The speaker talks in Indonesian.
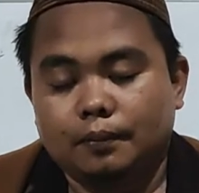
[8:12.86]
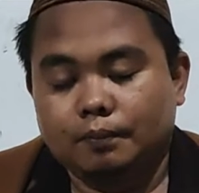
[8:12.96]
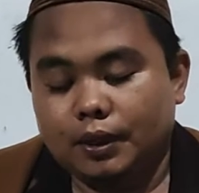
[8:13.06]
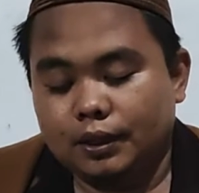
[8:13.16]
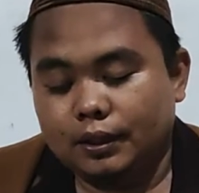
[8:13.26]

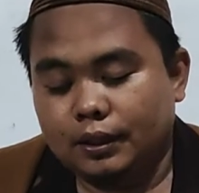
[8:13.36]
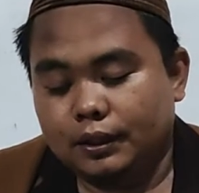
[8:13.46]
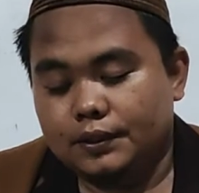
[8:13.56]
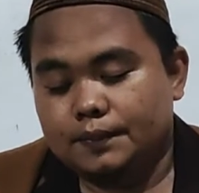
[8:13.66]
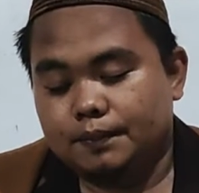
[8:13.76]
dan
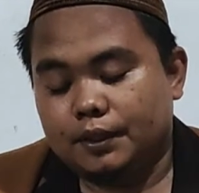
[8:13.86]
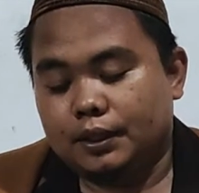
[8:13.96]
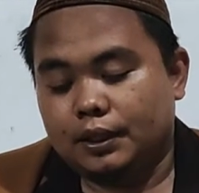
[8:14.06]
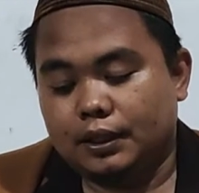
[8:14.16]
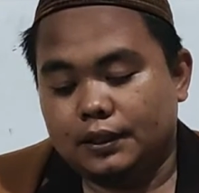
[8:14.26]
nisfil
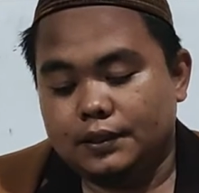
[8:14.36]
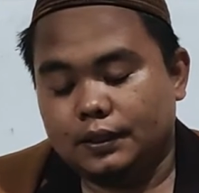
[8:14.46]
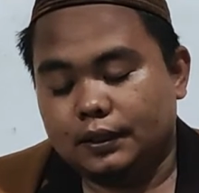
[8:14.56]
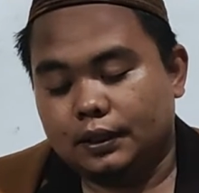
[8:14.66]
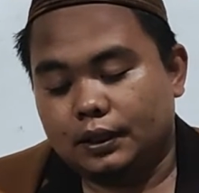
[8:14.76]
laili
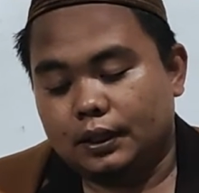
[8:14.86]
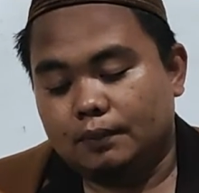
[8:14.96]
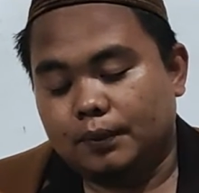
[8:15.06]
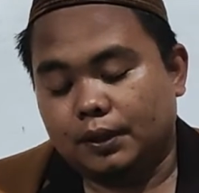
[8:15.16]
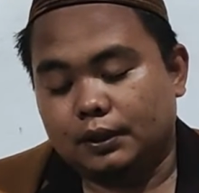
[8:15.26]

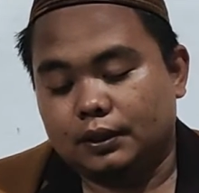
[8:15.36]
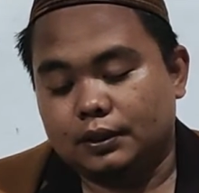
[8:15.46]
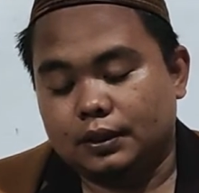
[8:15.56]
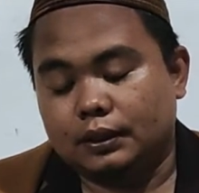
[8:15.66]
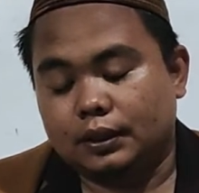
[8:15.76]
setengah per,
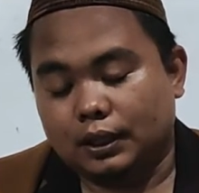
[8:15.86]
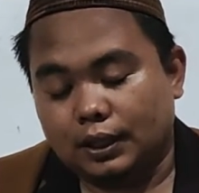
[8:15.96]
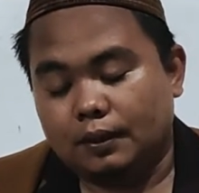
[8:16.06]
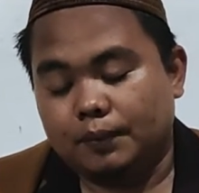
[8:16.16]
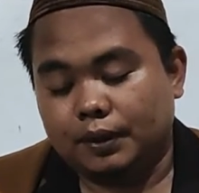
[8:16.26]

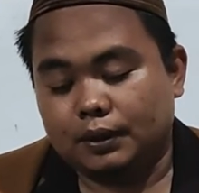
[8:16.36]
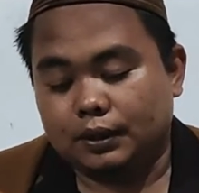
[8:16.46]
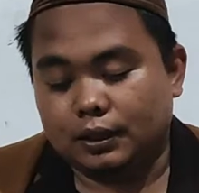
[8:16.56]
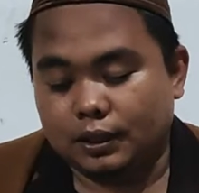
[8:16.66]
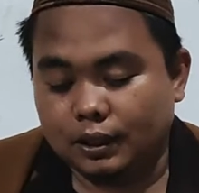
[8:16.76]
setelah
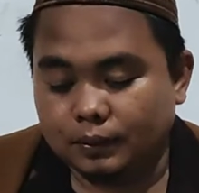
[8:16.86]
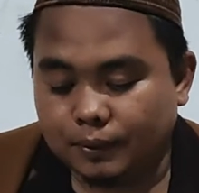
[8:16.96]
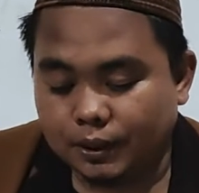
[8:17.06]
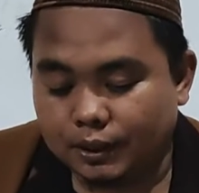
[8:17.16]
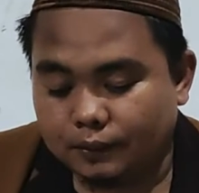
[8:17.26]
pertengahan
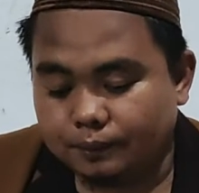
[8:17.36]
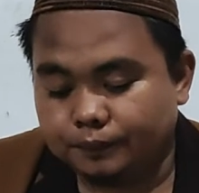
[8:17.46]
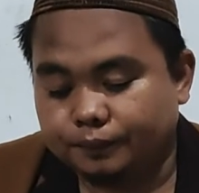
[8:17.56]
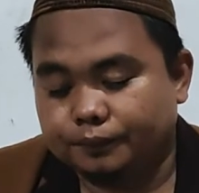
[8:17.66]
malam